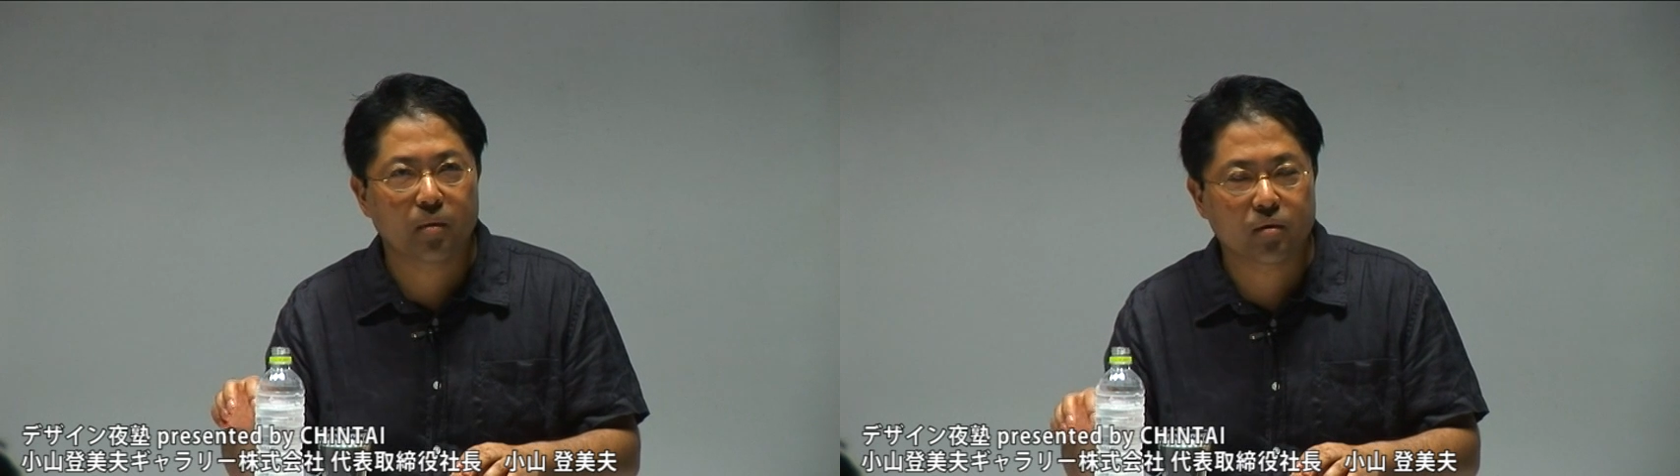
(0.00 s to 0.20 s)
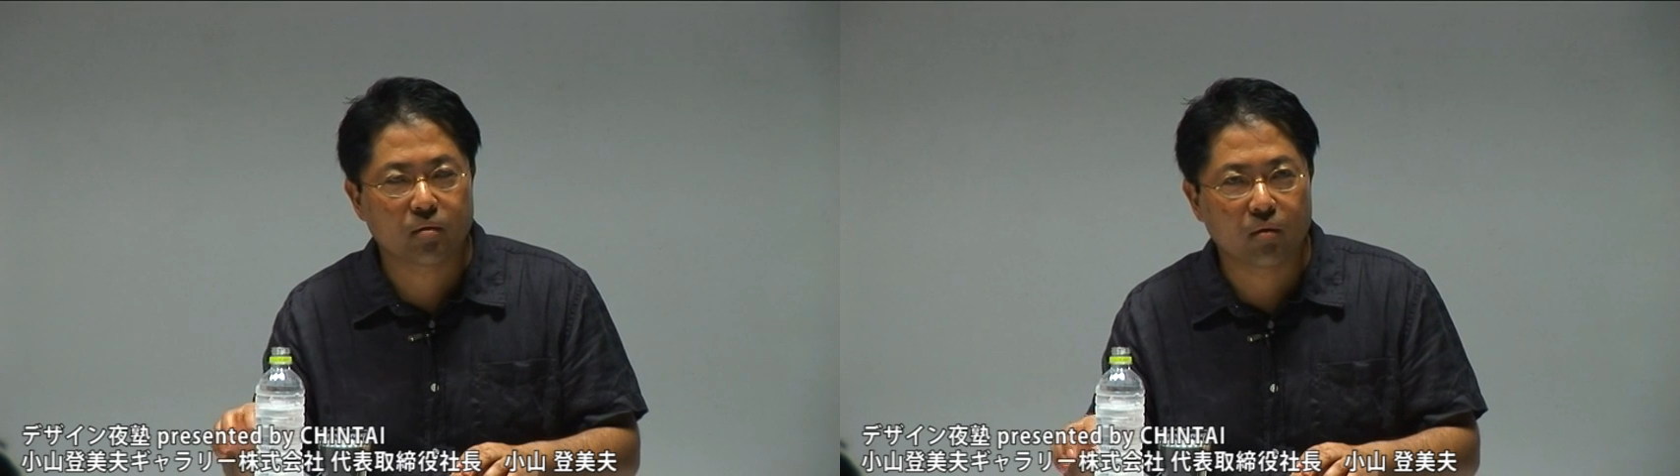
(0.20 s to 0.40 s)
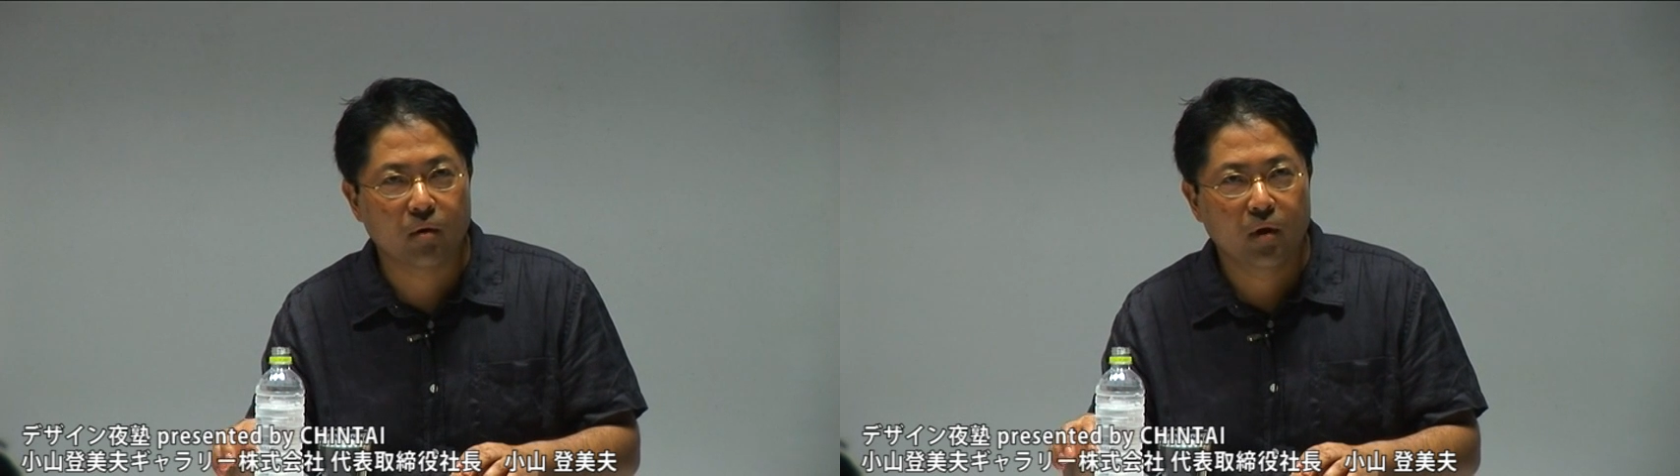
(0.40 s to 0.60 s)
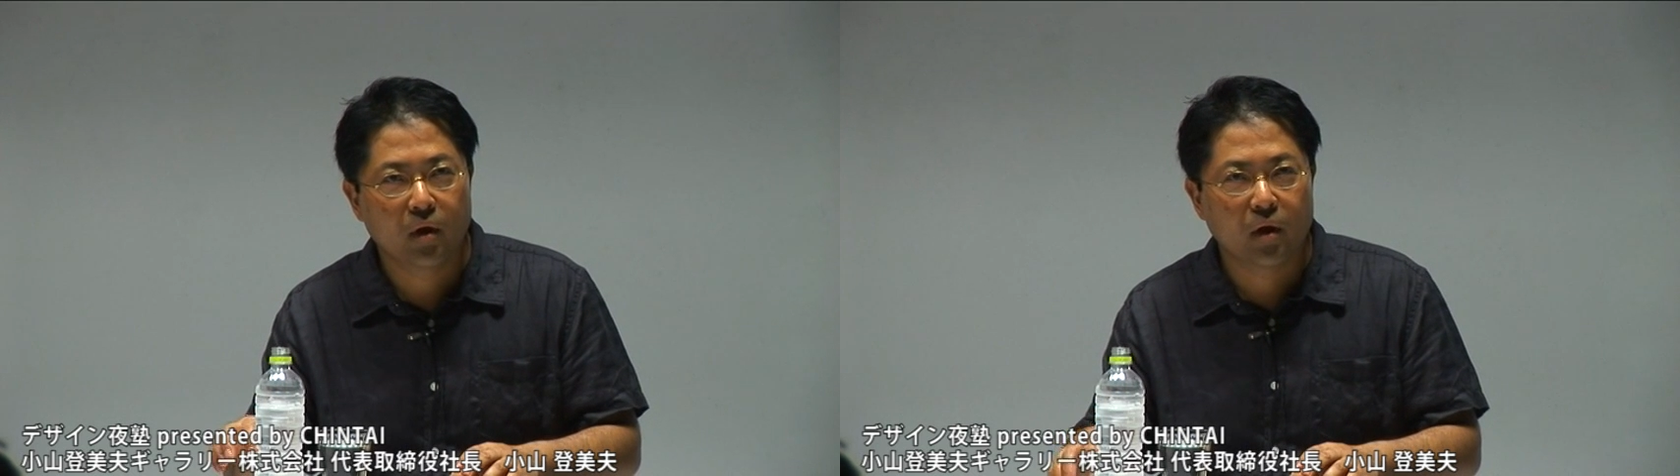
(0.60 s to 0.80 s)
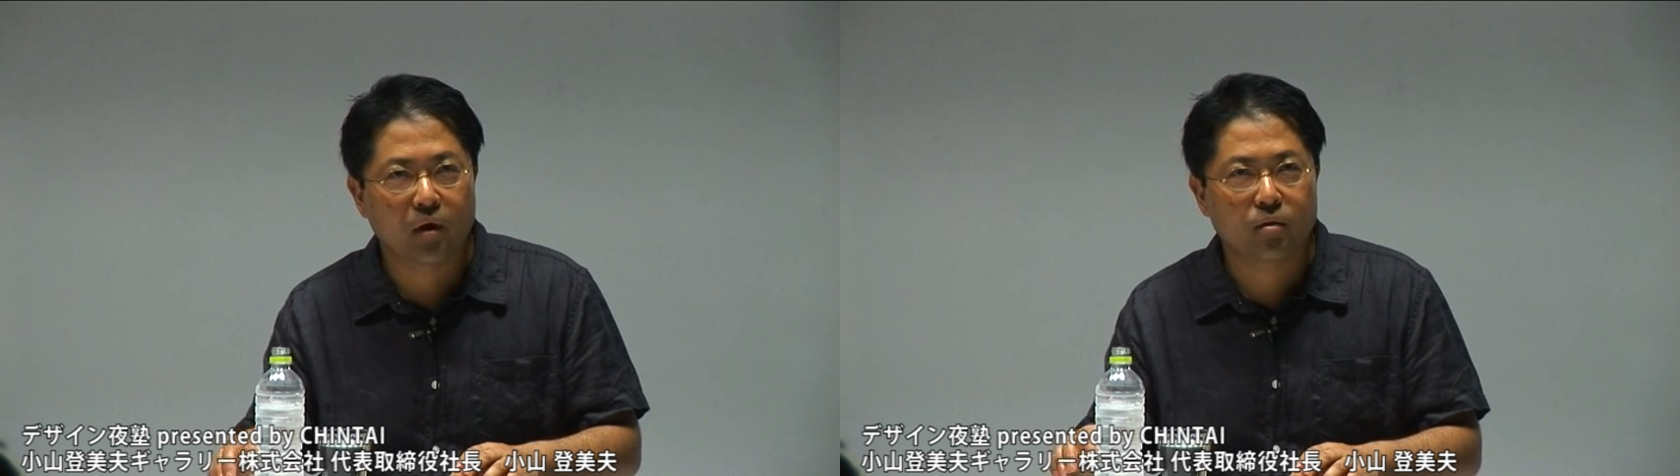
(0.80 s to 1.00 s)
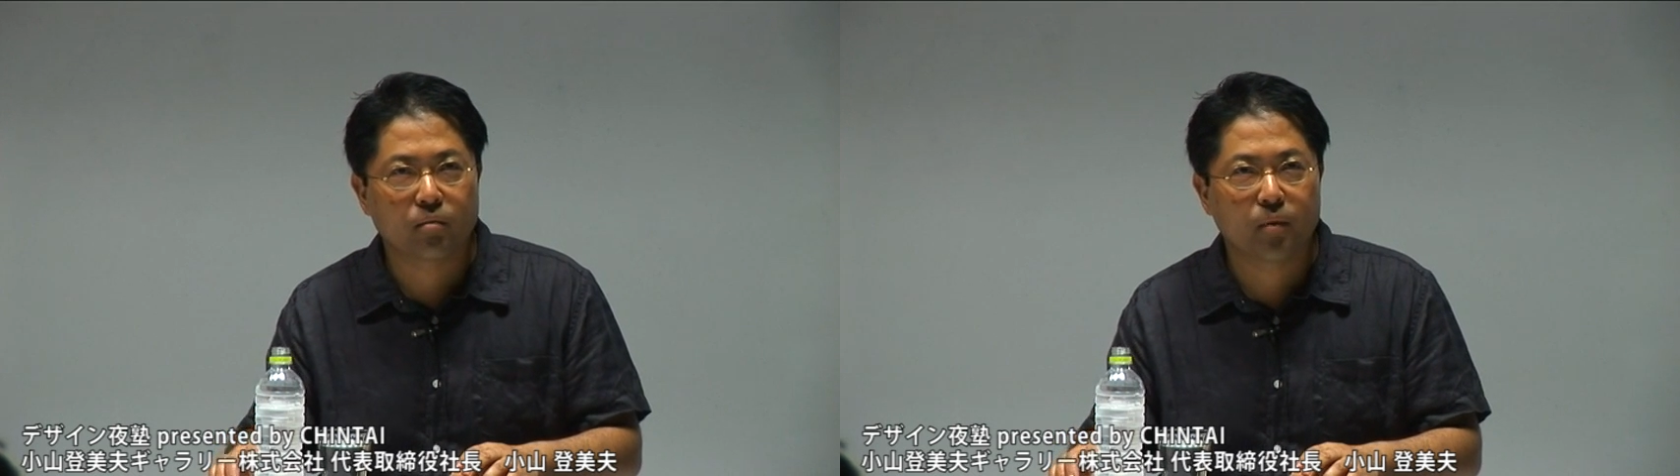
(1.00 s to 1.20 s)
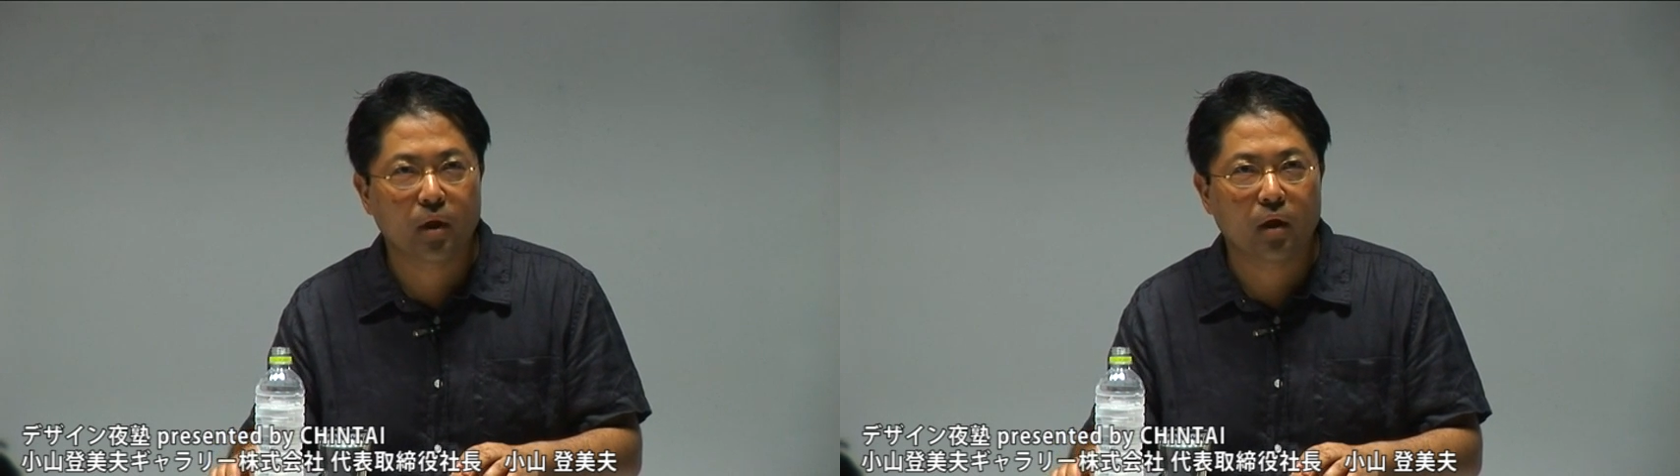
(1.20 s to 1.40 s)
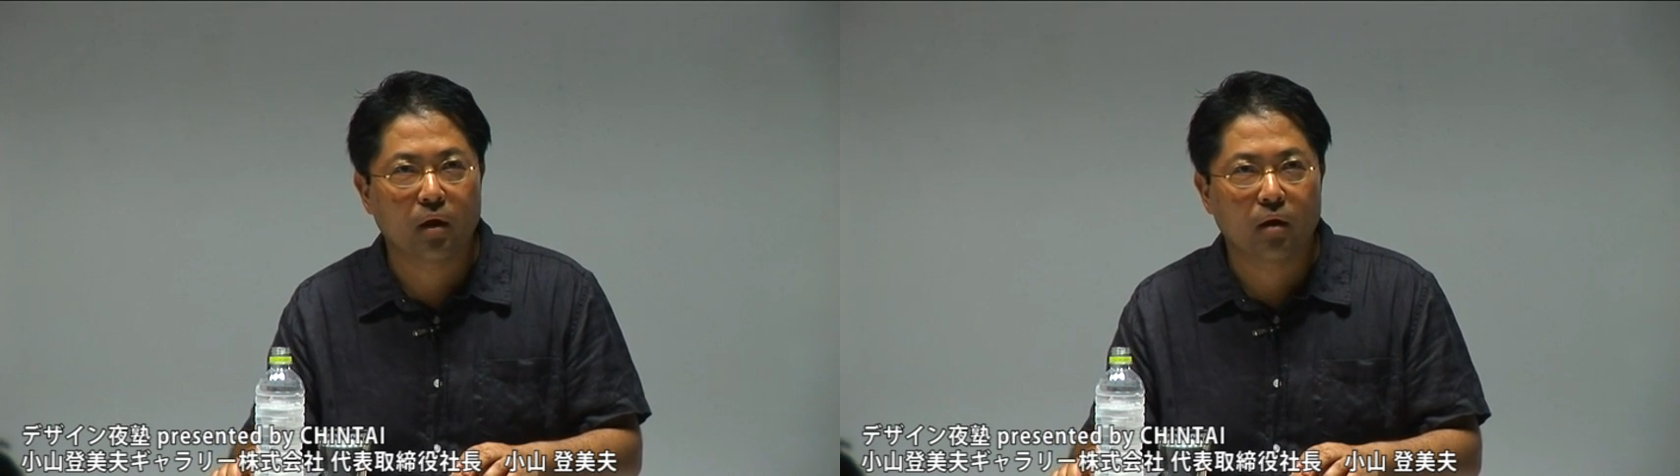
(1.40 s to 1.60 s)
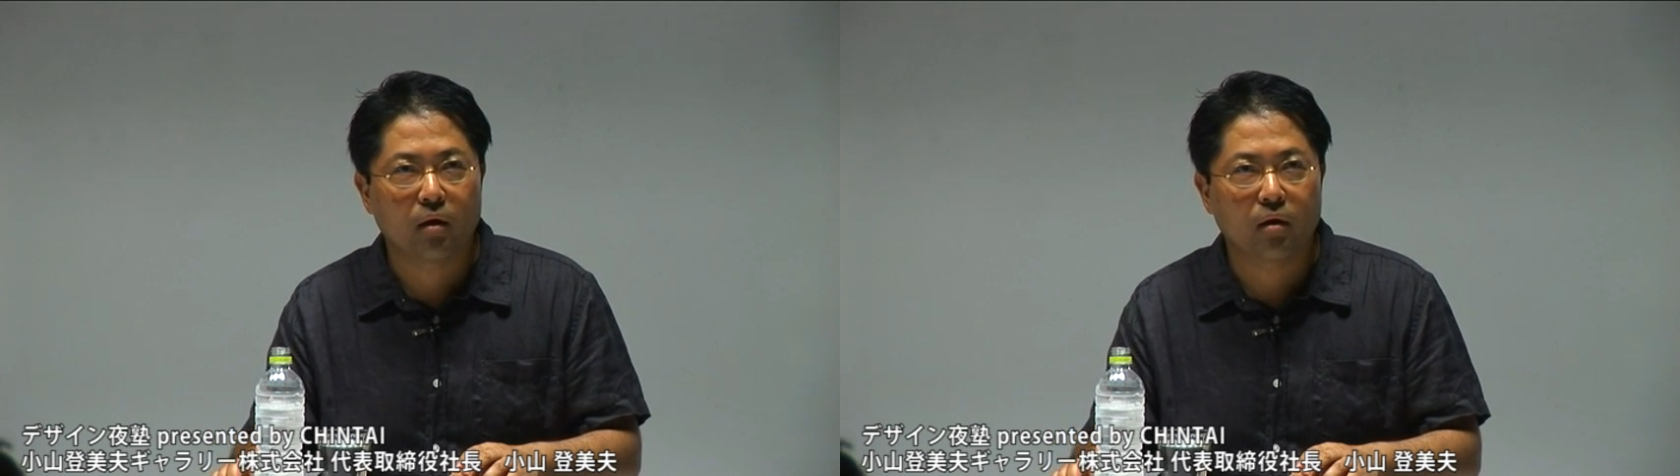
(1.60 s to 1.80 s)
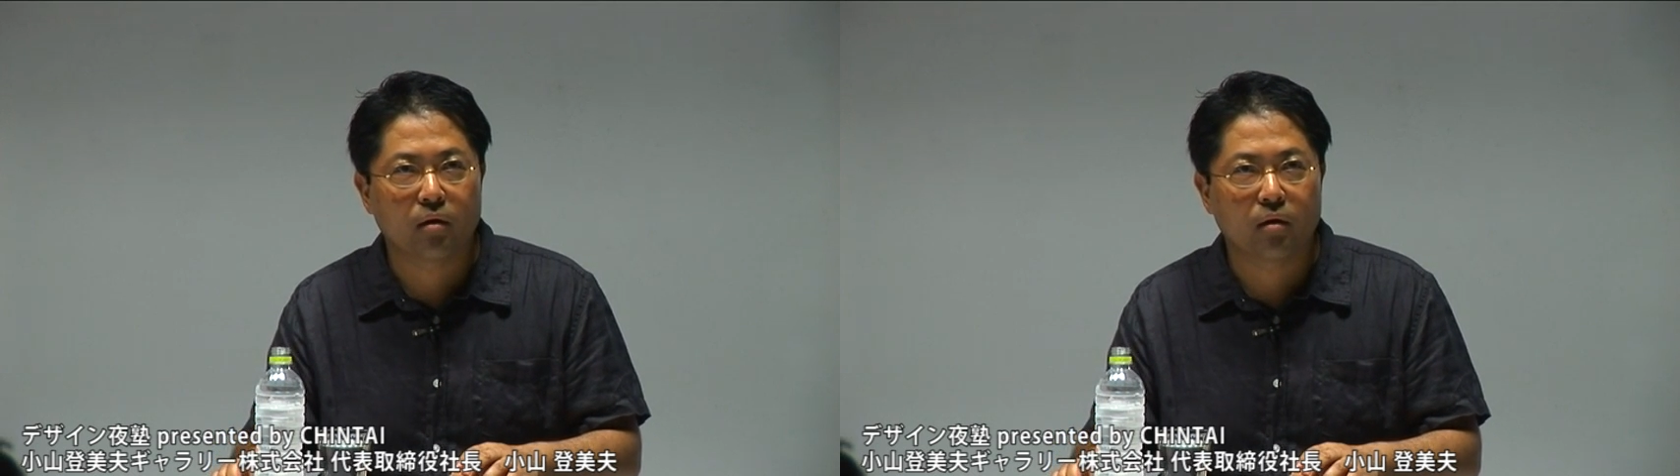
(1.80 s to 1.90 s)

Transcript: まそのアートフェア